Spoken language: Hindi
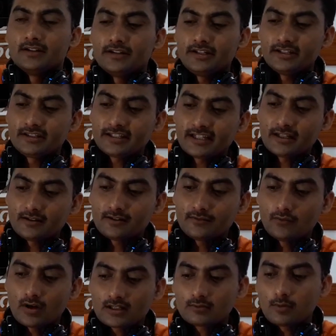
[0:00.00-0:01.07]
नीति के
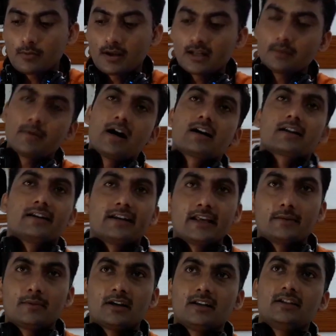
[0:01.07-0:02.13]
वर्तमान माने मार्ग
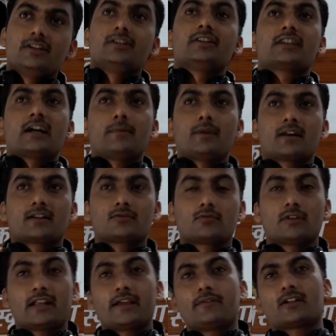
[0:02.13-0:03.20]
नए माने नीति का मार्ग तो
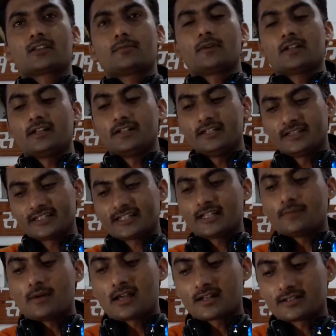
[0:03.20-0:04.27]
नए वर्तमान नीति
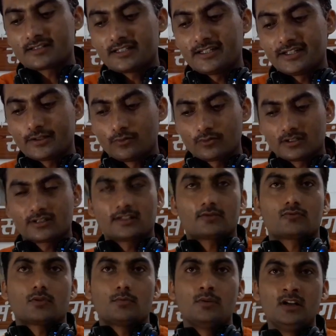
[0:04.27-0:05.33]
के मार्ग से निगूढ़
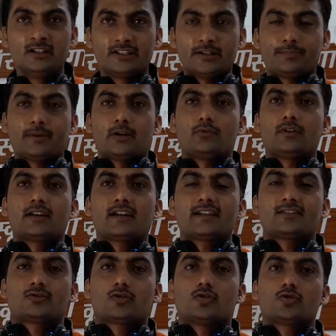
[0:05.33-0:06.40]
तत्व छिपे हुए
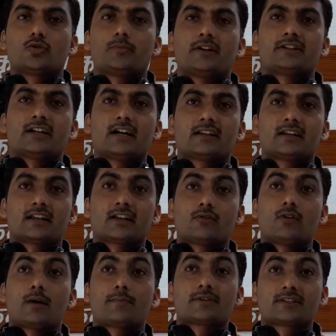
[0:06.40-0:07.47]
रहस्य को जो मैं जान करके
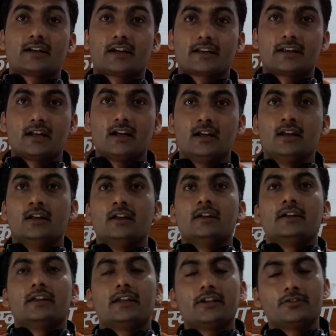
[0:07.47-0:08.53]
वापस आ गया
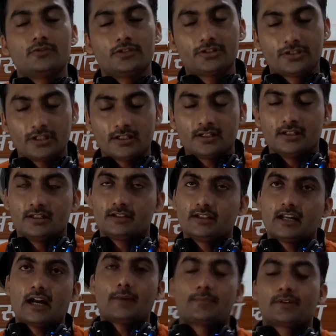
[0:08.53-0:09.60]
हे युधिष्ठिर ये
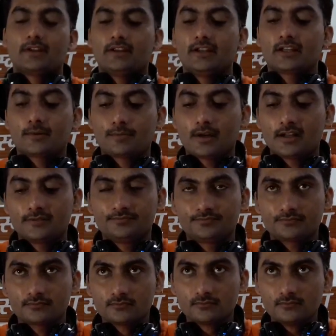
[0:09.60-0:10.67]
आपकी ही कृपा है
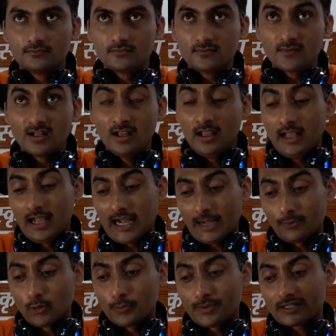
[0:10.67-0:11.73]

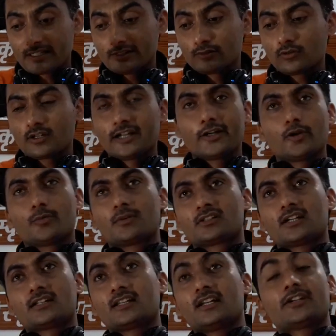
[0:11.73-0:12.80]
अब ऊपर की दो लाइनें वो
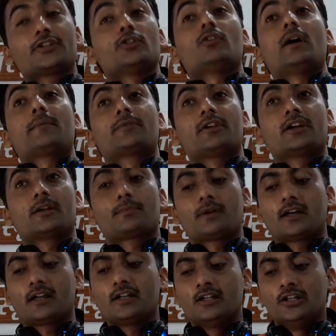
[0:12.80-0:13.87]
बताता है क्यों आपकी कृपा
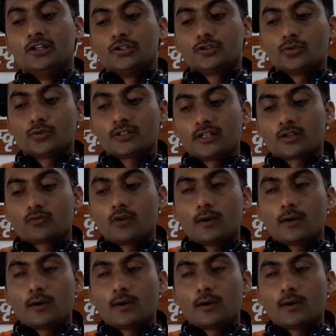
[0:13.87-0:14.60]
है चूँकि